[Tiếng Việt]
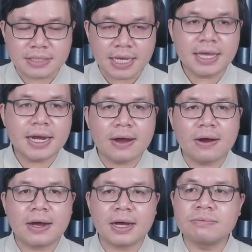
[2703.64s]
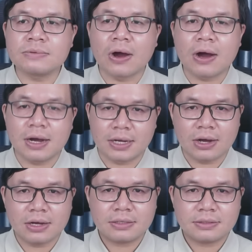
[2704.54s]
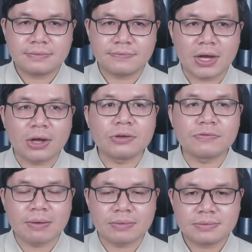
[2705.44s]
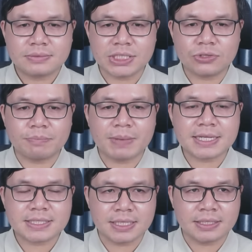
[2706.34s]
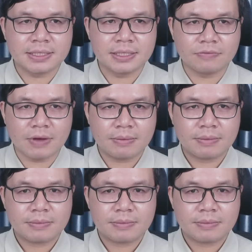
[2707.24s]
tế là họ không có ở đó và họ lưu vong chính quyền Palestine lưu vong